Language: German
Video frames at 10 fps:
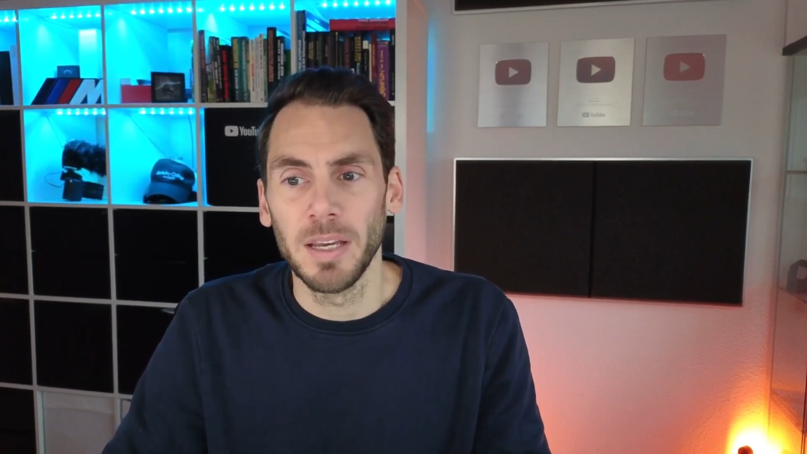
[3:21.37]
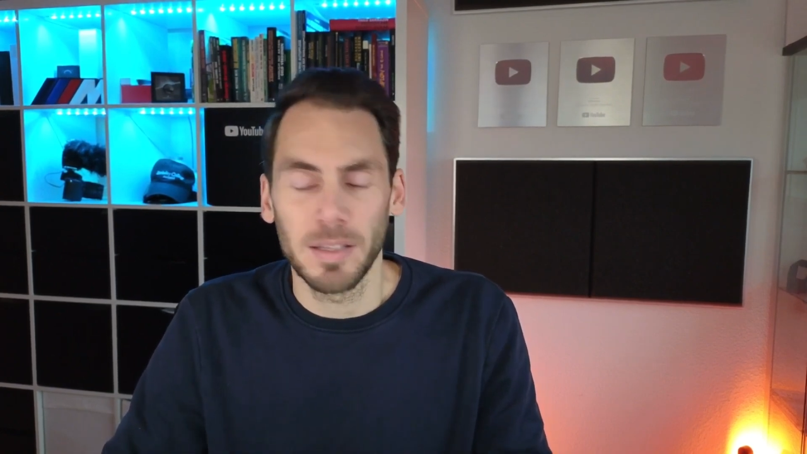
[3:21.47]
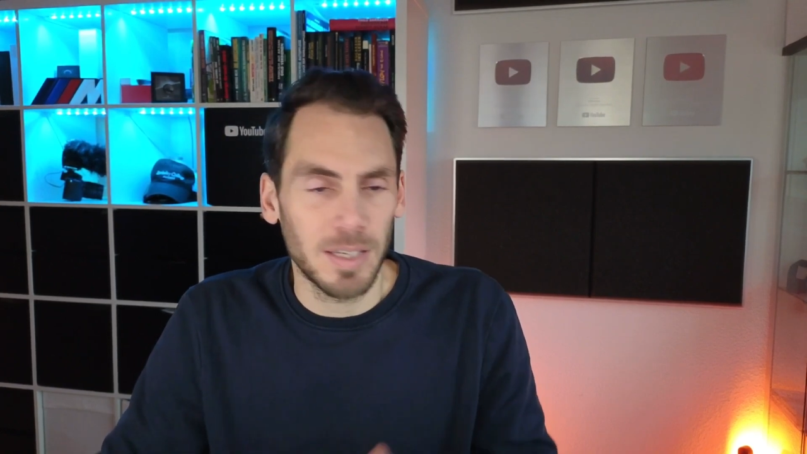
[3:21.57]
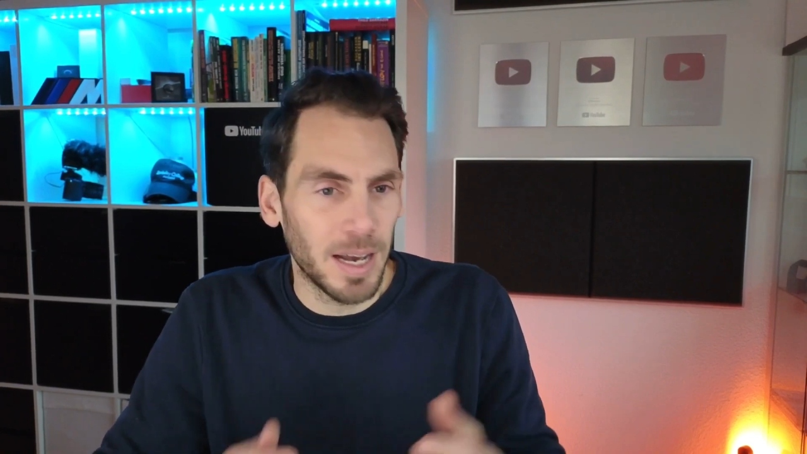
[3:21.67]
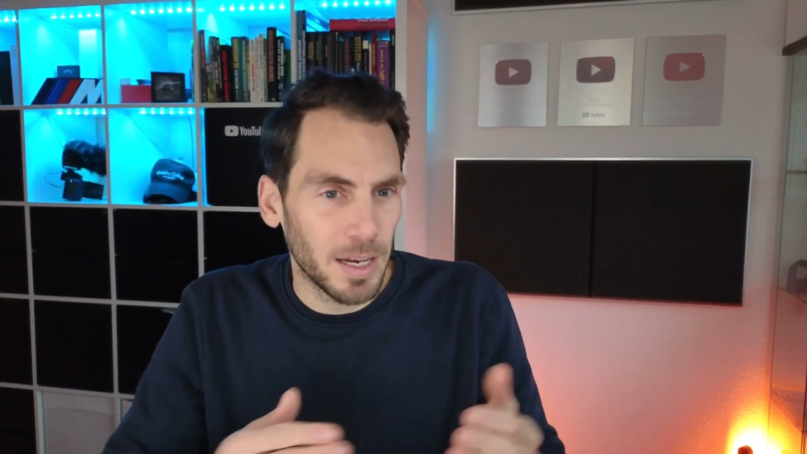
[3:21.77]

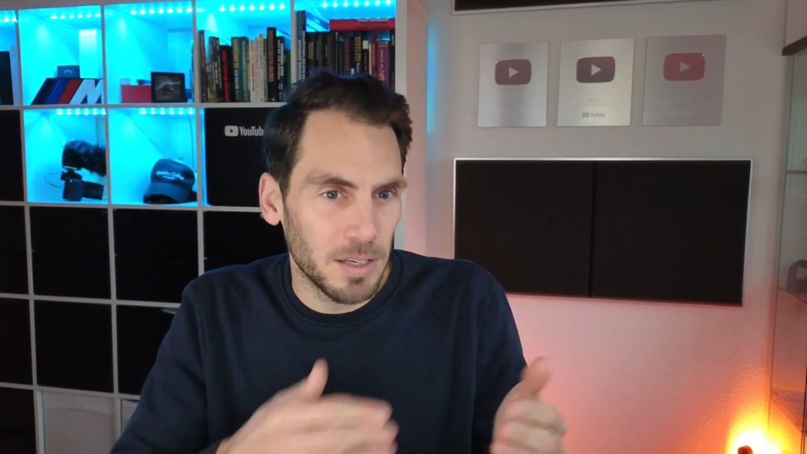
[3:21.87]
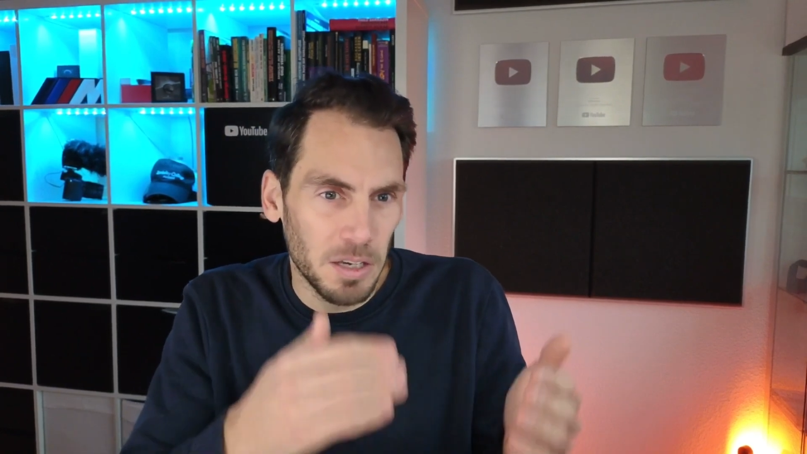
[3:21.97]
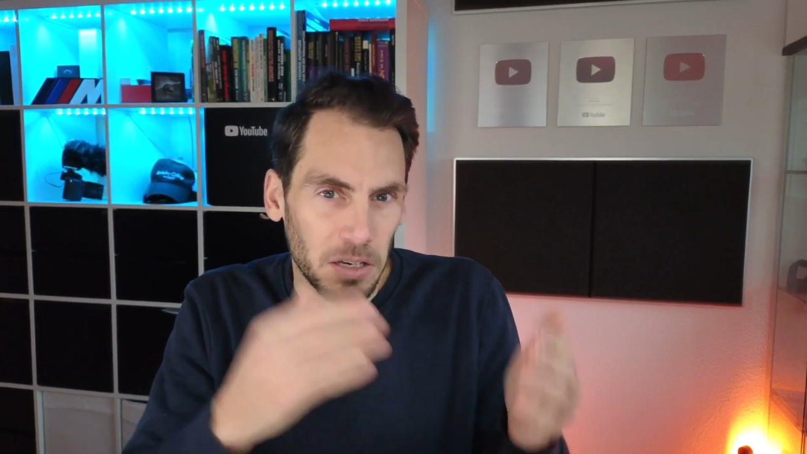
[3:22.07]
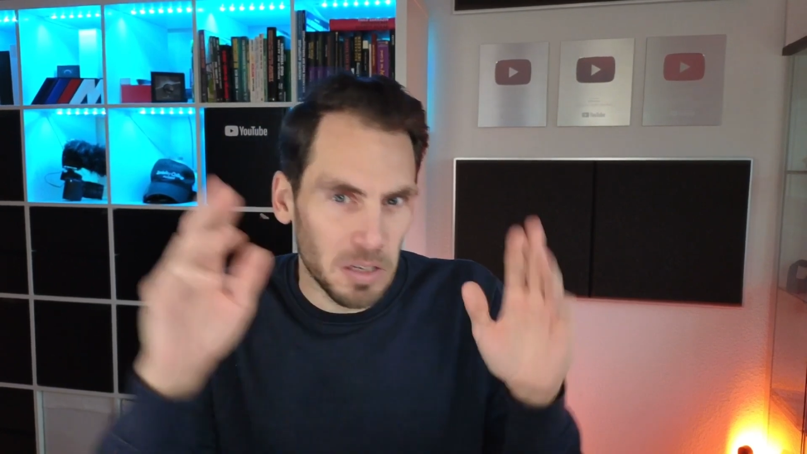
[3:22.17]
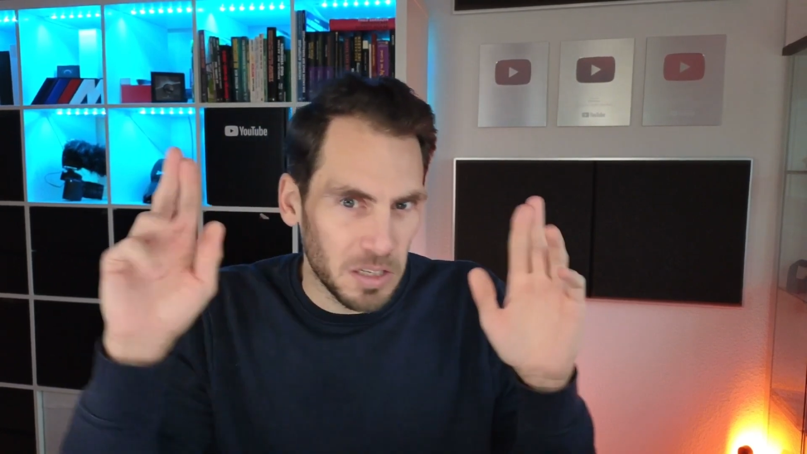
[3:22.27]

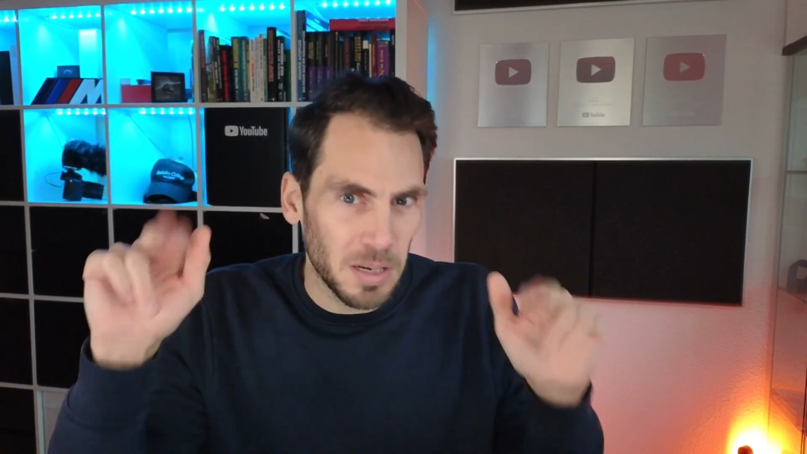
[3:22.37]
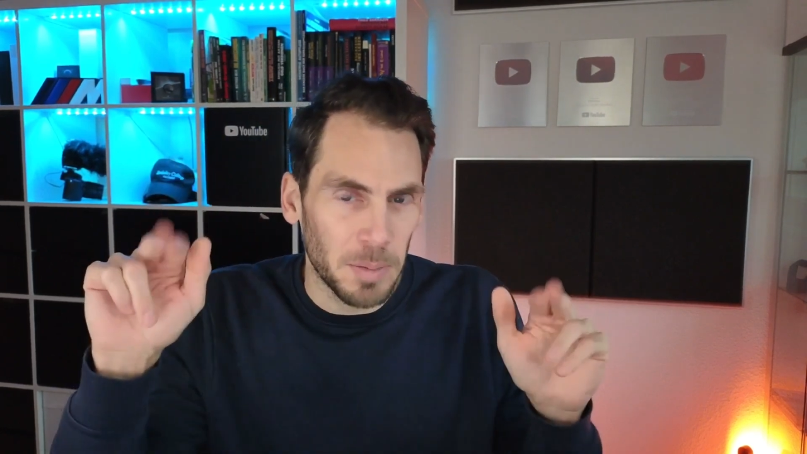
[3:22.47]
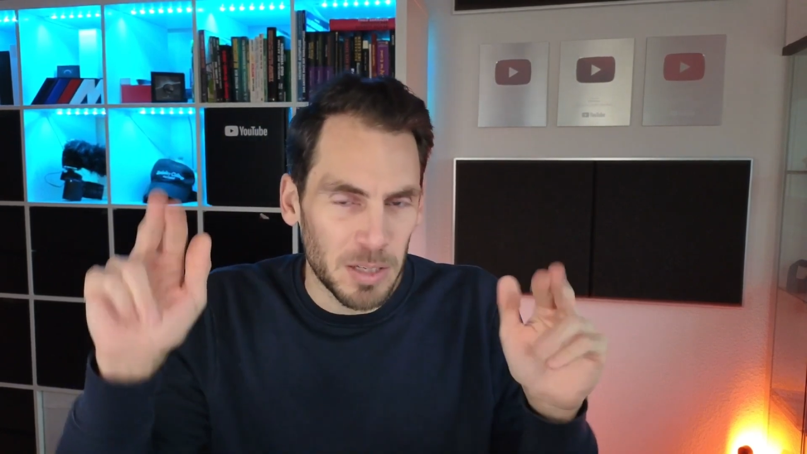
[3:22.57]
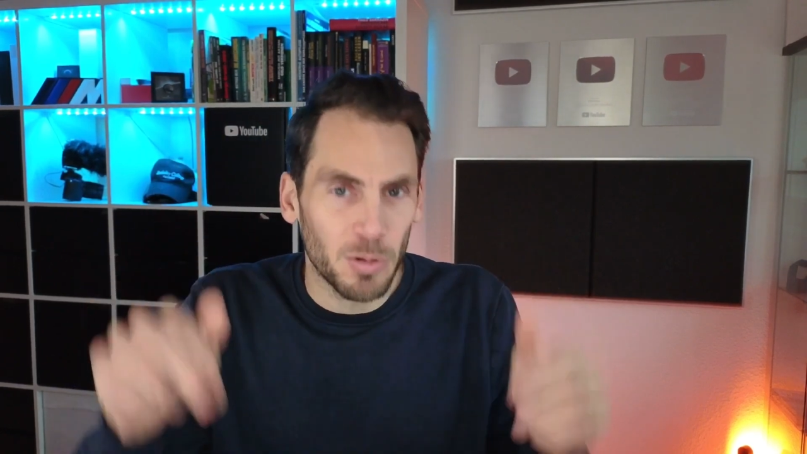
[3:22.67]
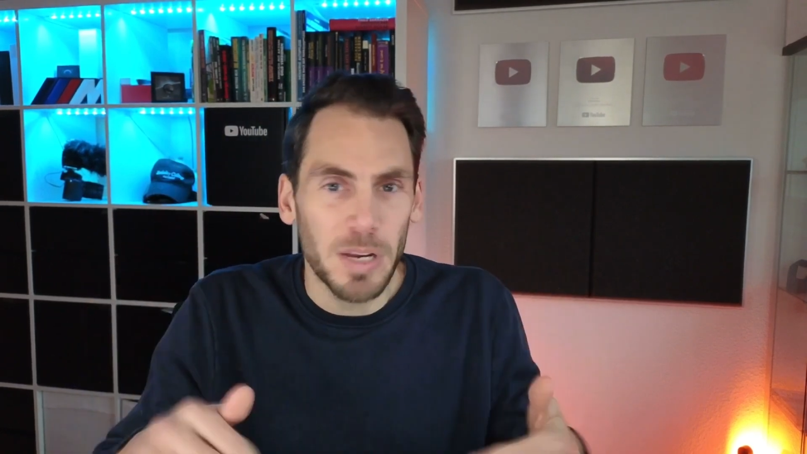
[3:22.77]
Zahlreiche, ich sag mal,
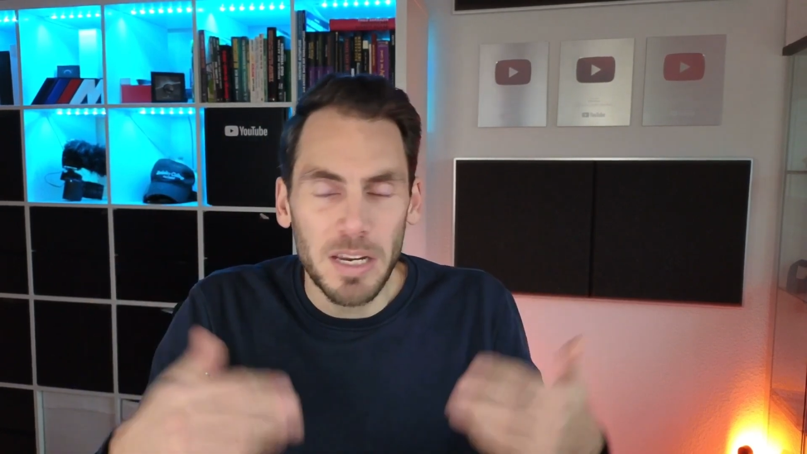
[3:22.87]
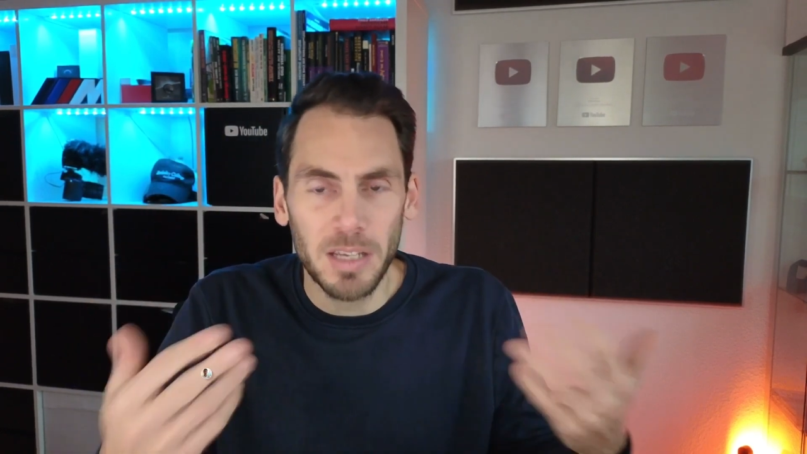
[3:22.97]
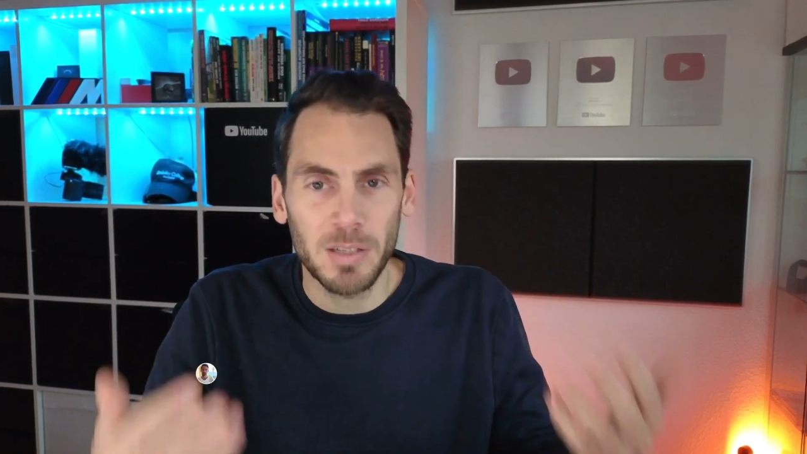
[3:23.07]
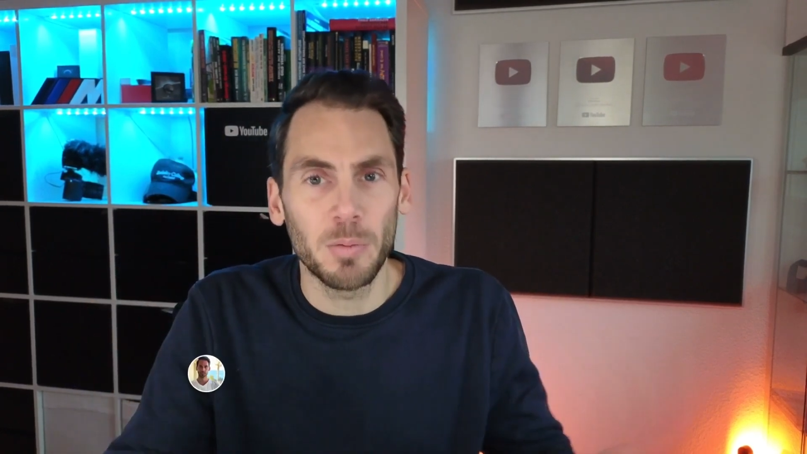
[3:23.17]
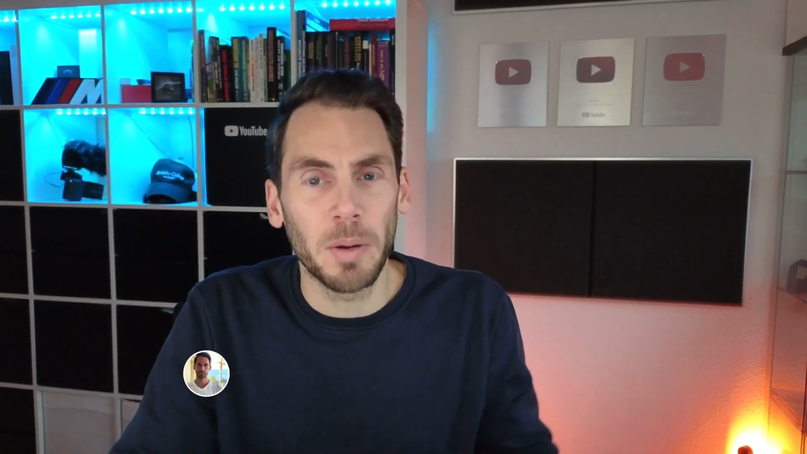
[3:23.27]

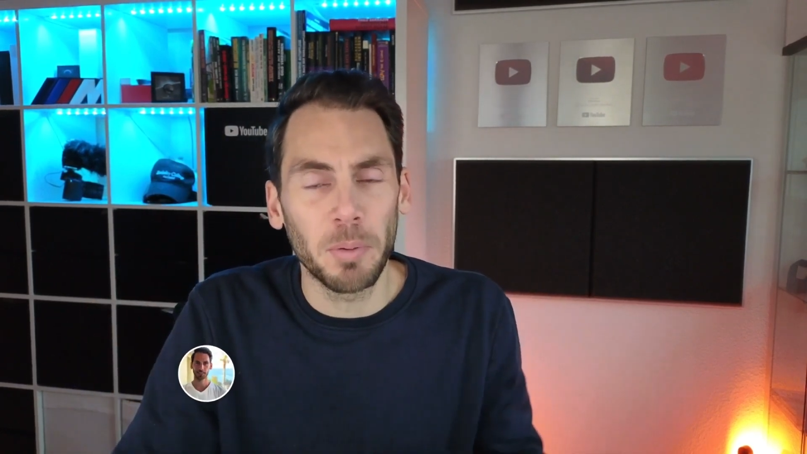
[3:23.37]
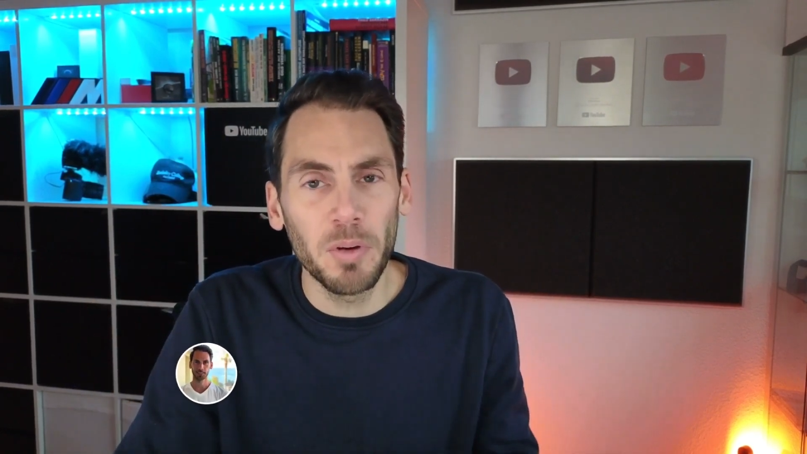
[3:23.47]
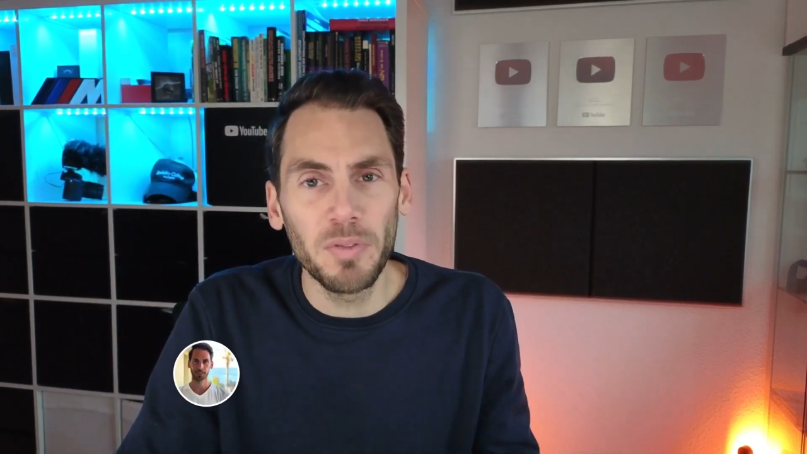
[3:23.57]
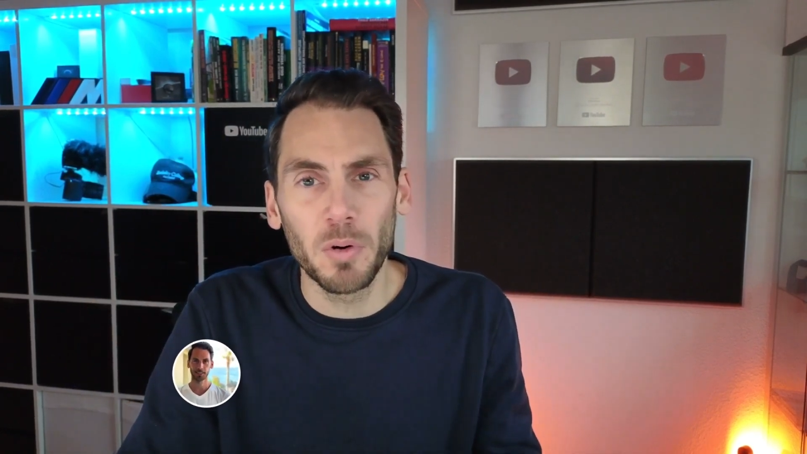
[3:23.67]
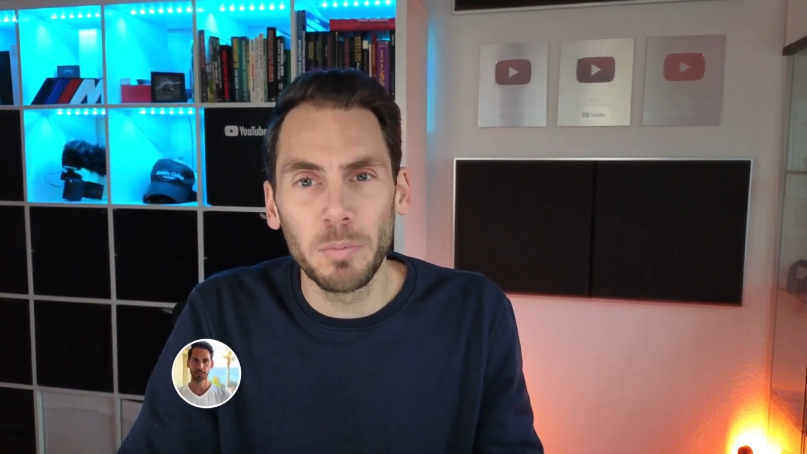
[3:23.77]
Screenings,
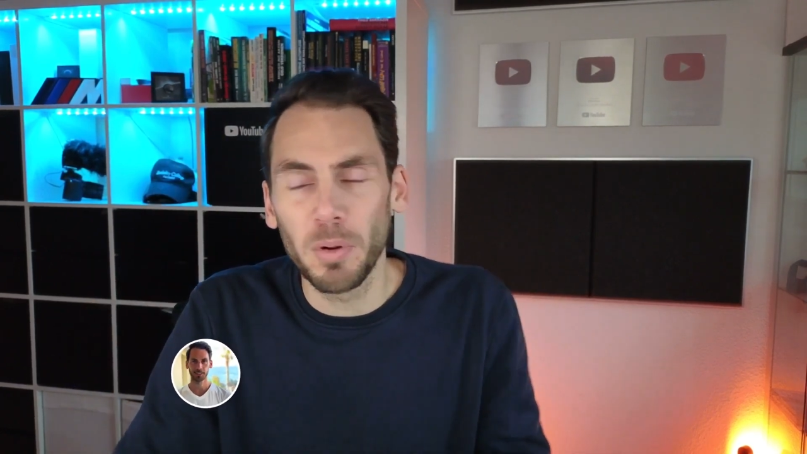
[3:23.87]
Überprüfungen,